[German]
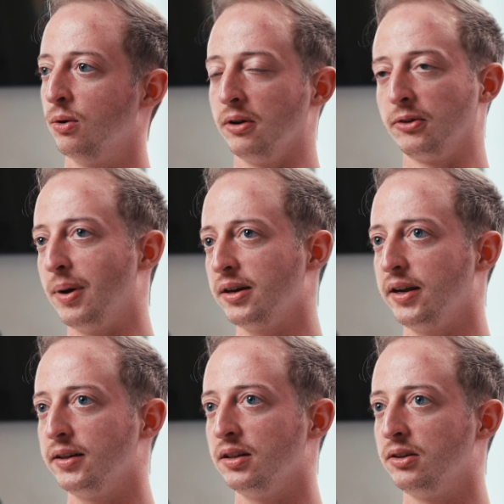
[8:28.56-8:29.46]
und es macht
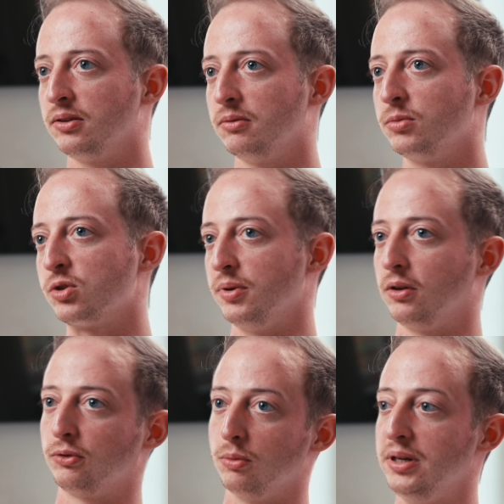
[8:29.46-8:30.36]
eigentlich,
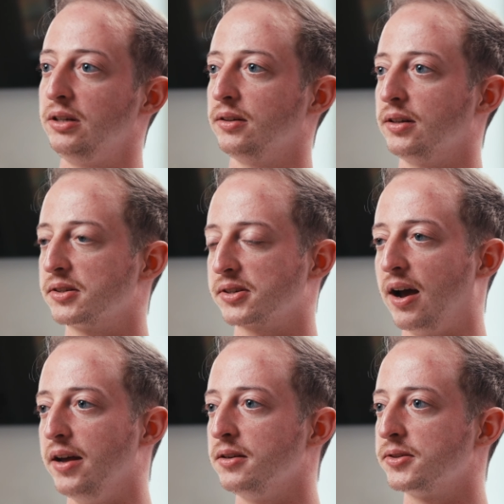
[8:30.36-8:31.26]
zumindest für mich, jetzt
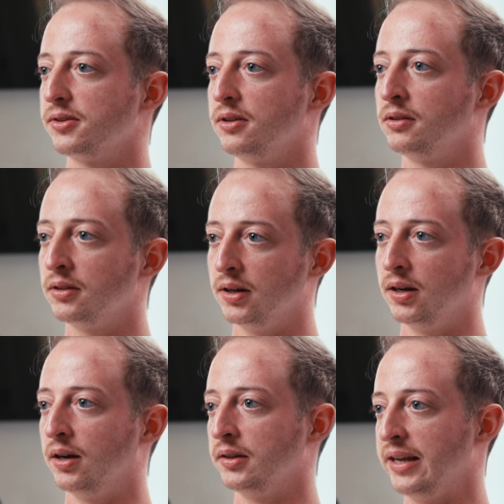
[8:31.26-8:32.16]
keinen Sinn,
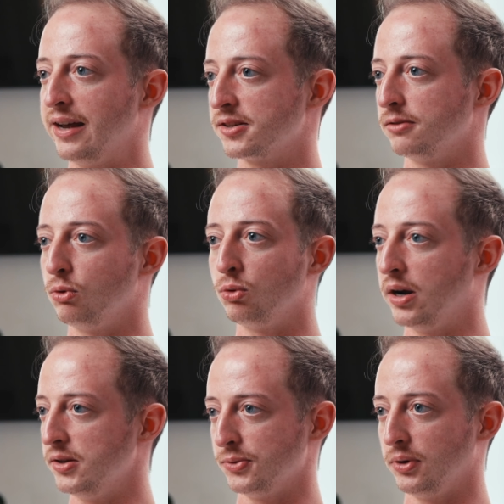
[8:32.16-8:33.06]
äh, die erste Wohnung
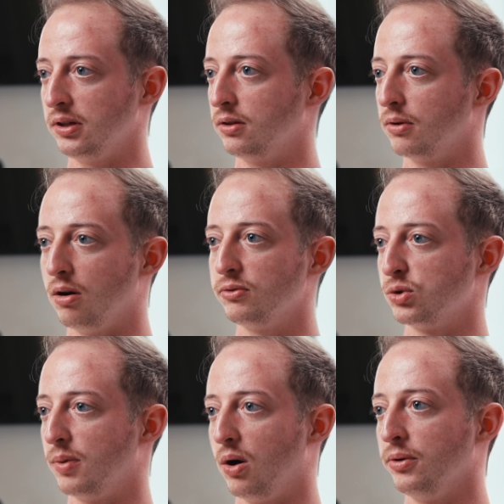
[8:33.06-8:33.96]
einzurichten und
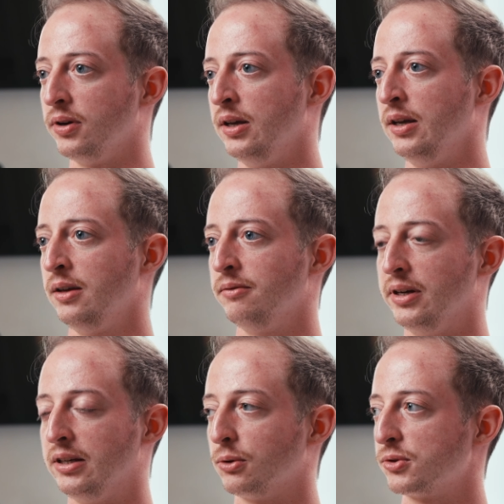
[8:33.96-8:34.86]
aufzubauen, wenn
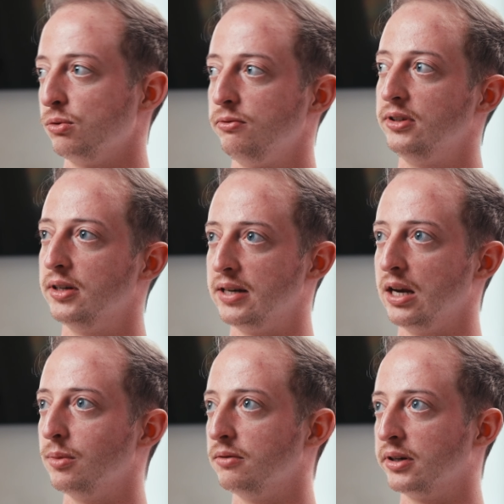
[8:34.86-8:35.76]
ich doch so viele
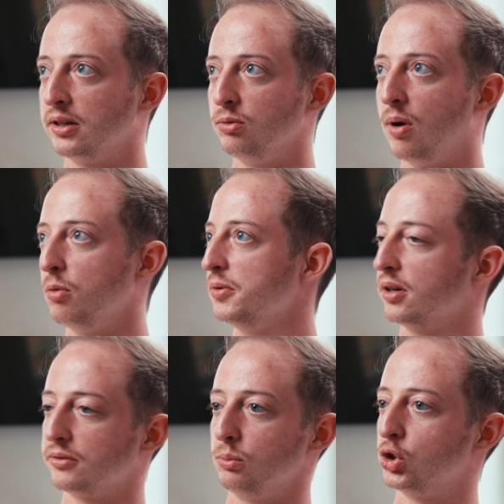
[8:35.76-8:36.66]
Themen wirklich überhaupt nicht
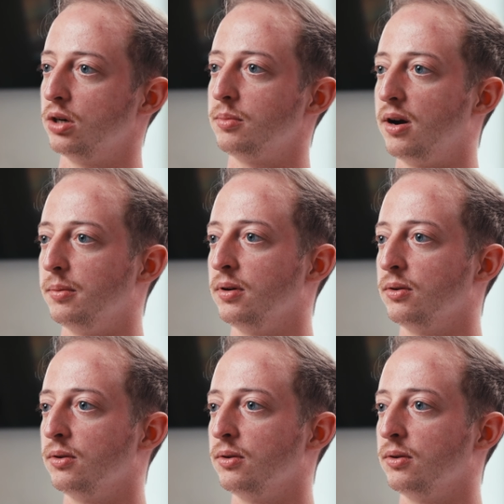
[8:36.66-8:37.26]
auf dem Schirm habe